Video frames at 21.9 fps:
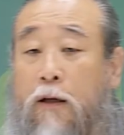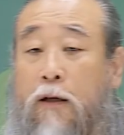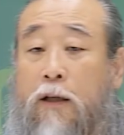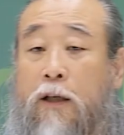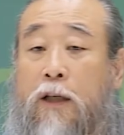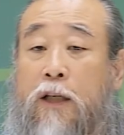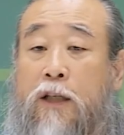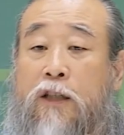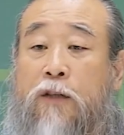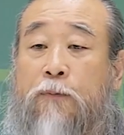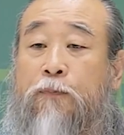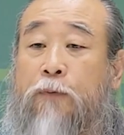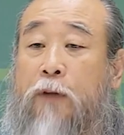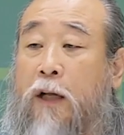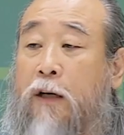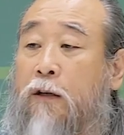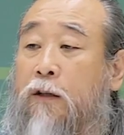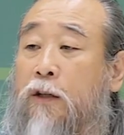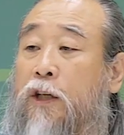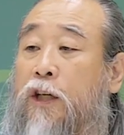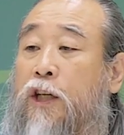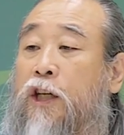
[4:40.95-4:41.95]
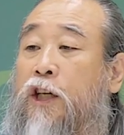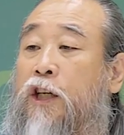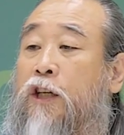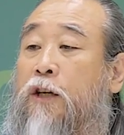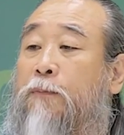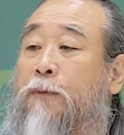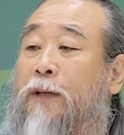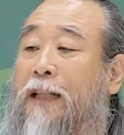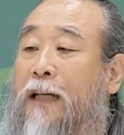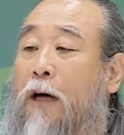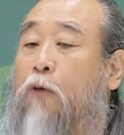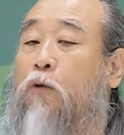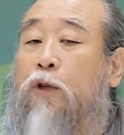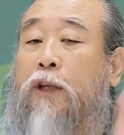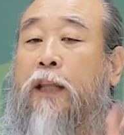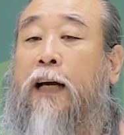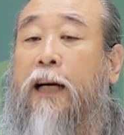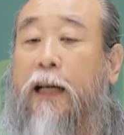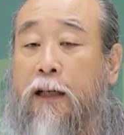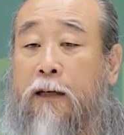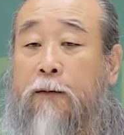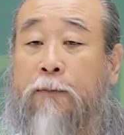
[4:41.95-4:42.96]
20대는 어. 이념이 나올
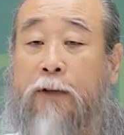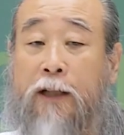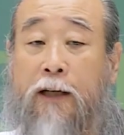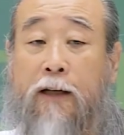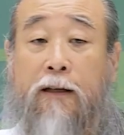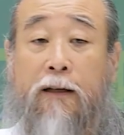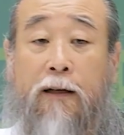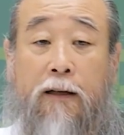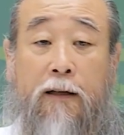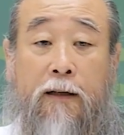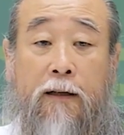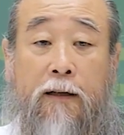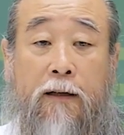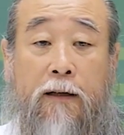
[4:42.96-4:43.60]
때가 아닙니다.